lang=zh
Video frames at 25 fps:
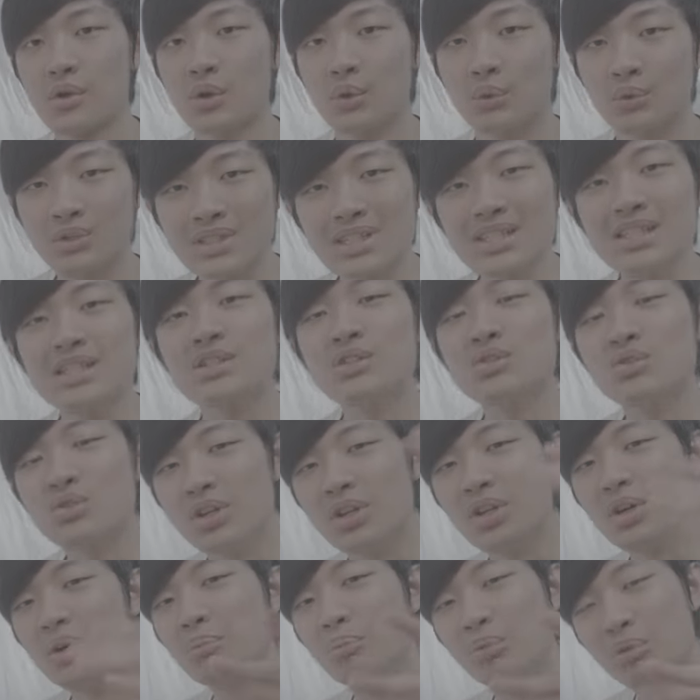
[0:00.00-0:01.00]
我自己是觉
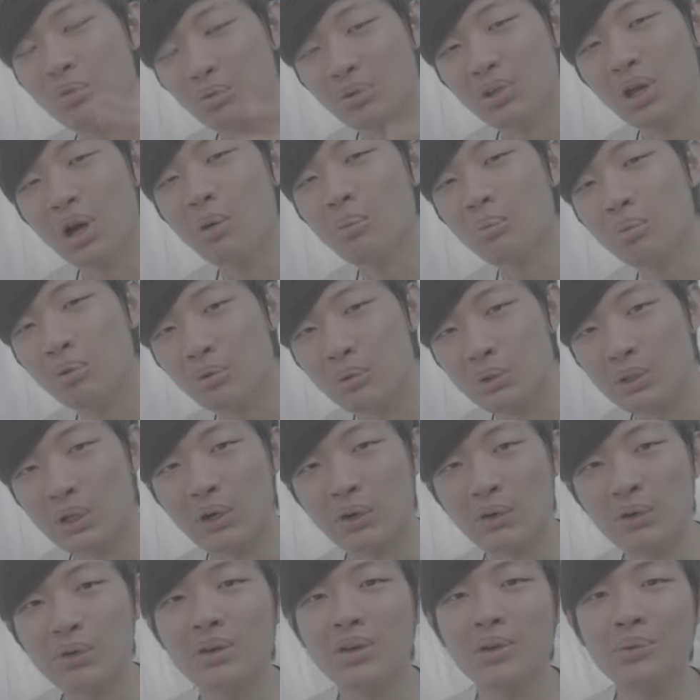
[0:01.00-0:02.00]
得普通普
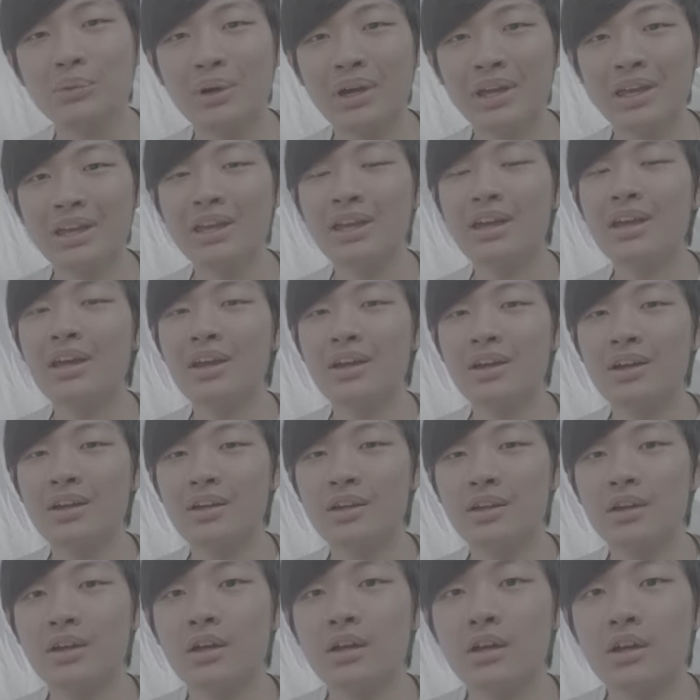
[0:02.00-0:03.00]
通，因为
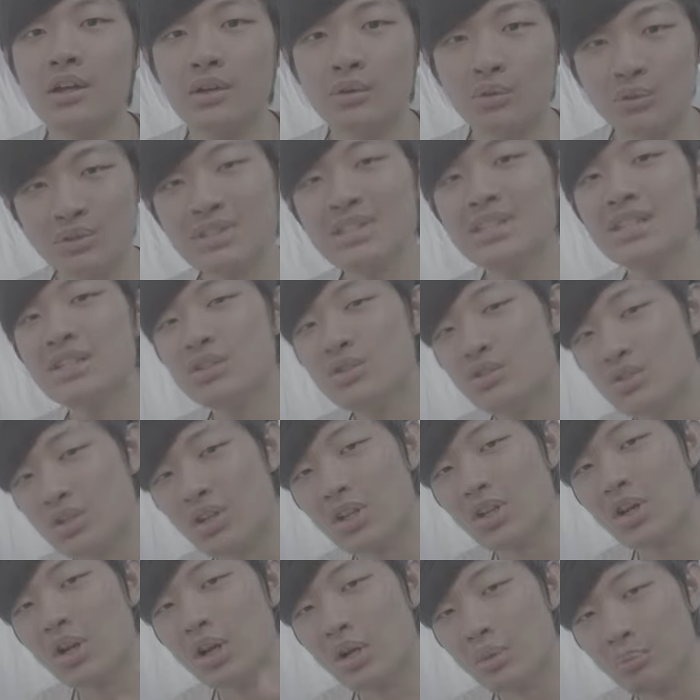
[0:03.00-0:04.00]
我自己是觉
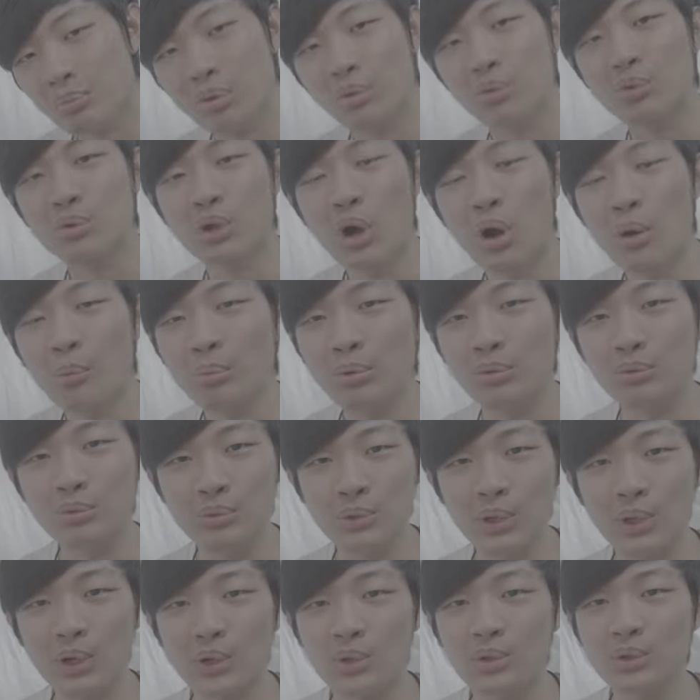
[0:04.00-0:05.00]
得普通普
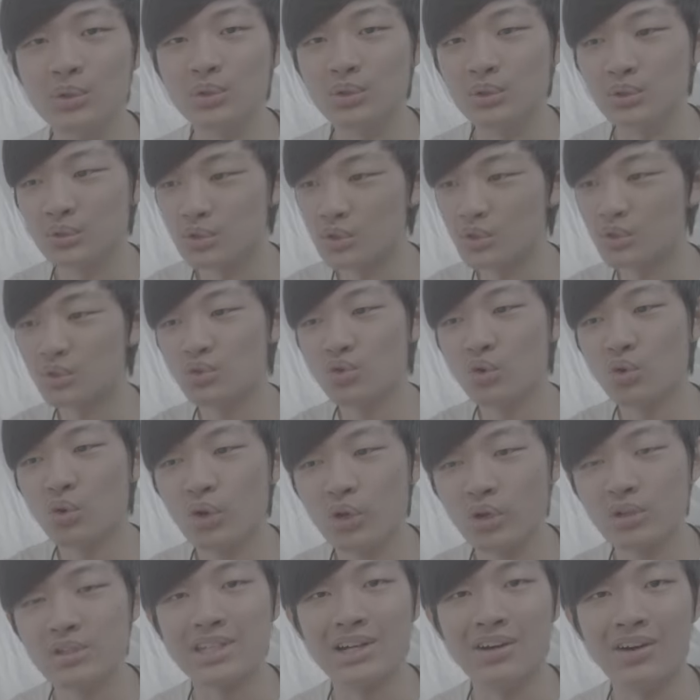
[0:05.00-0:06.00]
通。就是如果
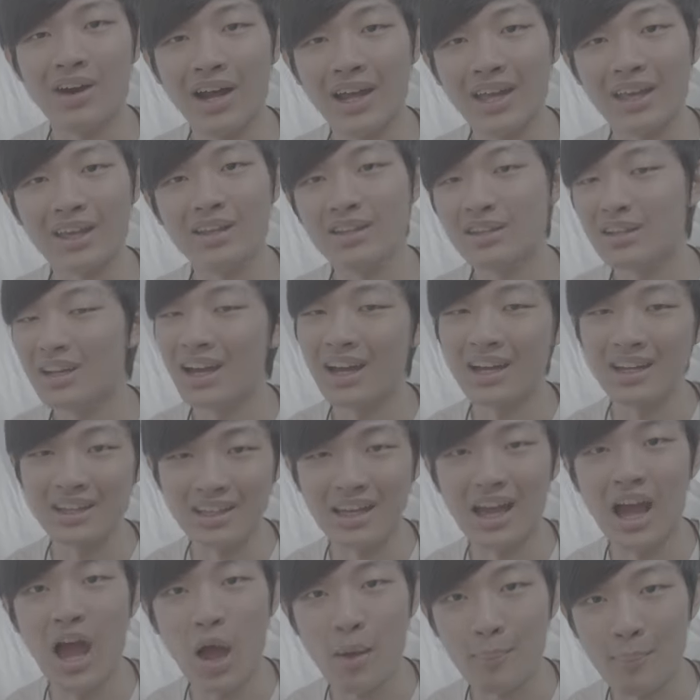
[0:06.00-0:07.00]
有小孩，那应
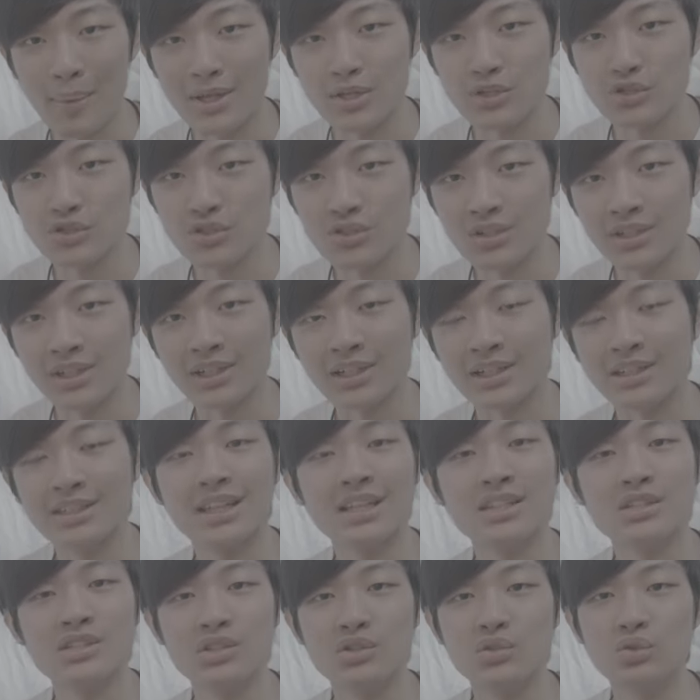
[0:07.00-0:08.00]
该还蛮适合。
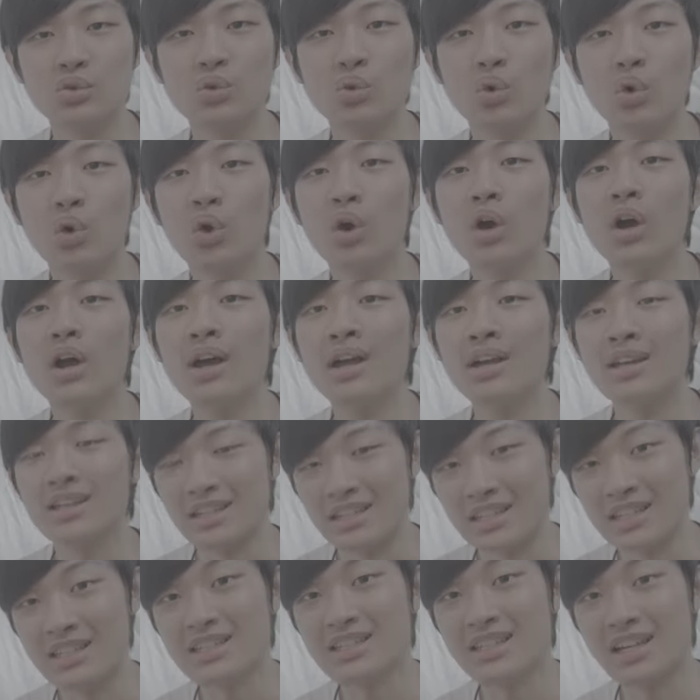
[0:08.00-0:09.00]
但是如果
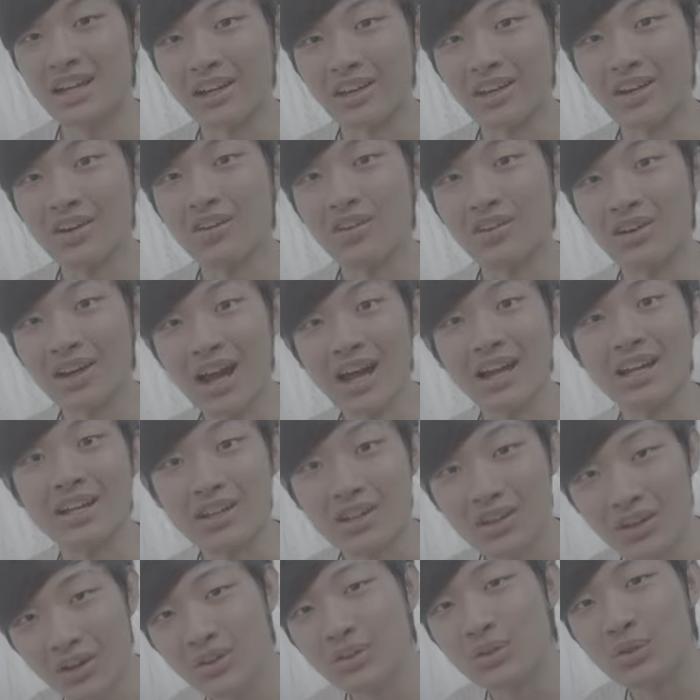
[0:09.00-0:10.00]
你想要看
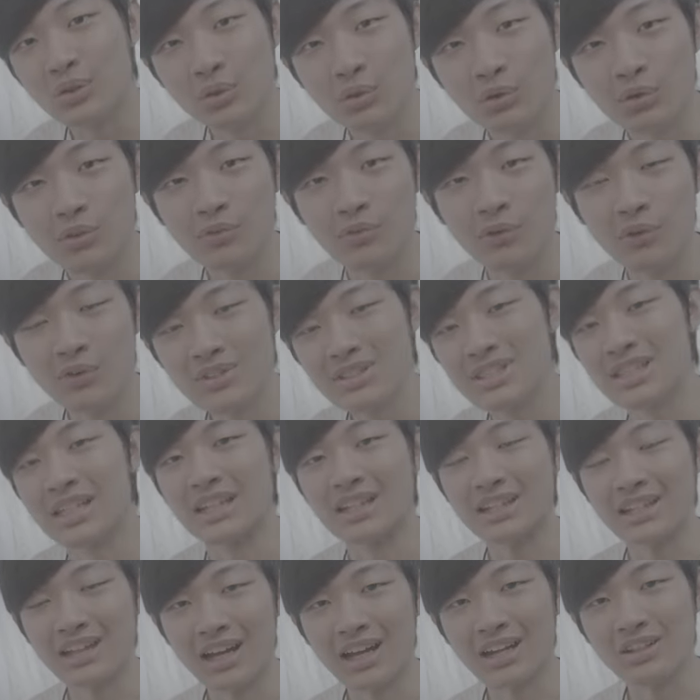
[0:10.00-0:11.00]
更多的风景，
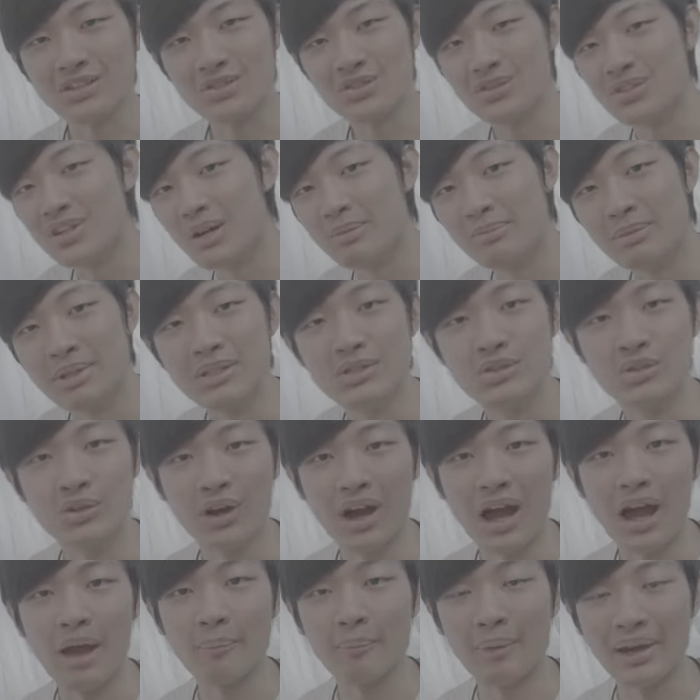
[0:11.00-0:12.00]
那去那边就
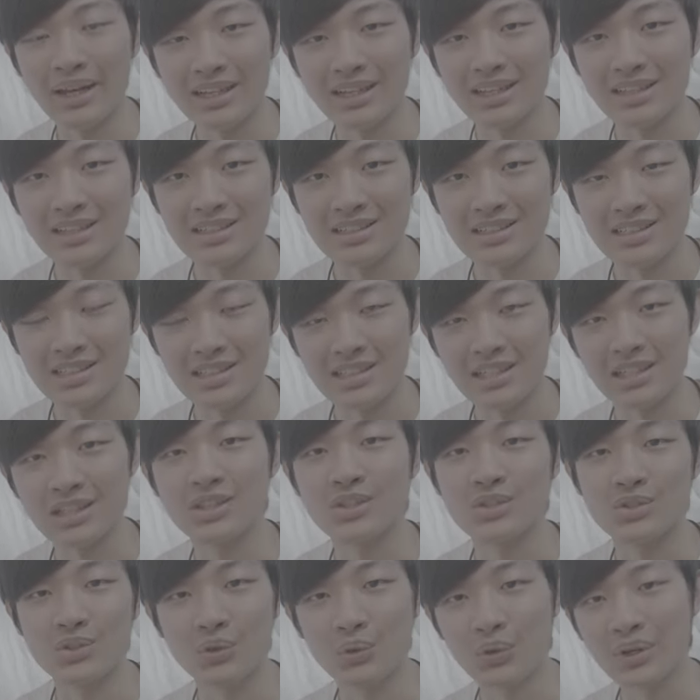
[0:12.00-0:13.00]
还蛮可惜的。
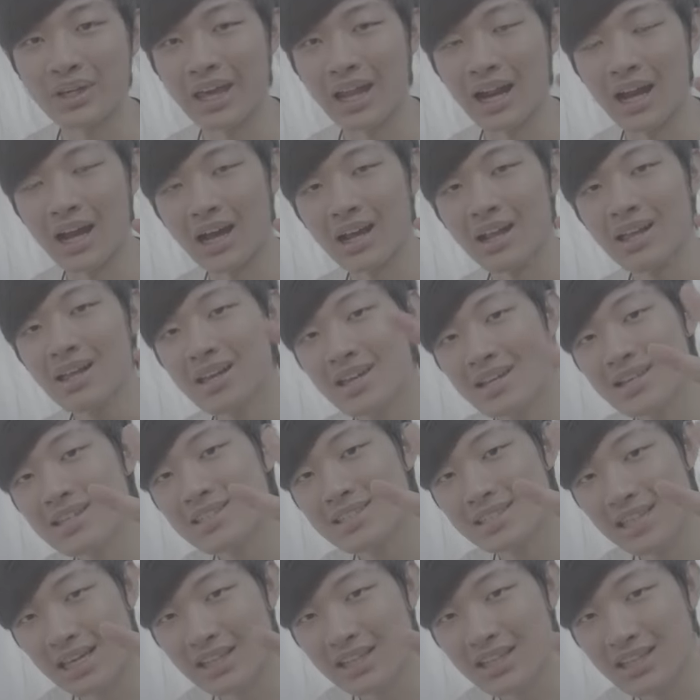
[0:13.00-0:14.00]
所以我给他
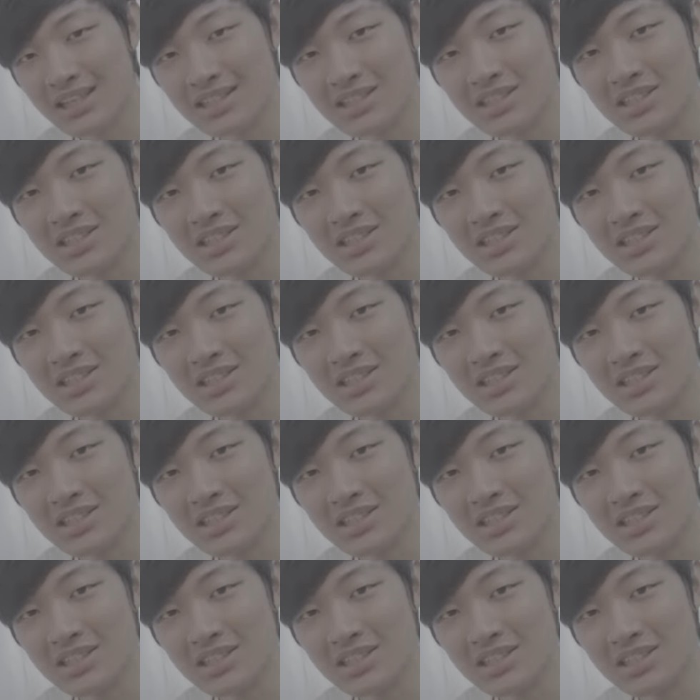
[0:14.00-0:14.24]
三颗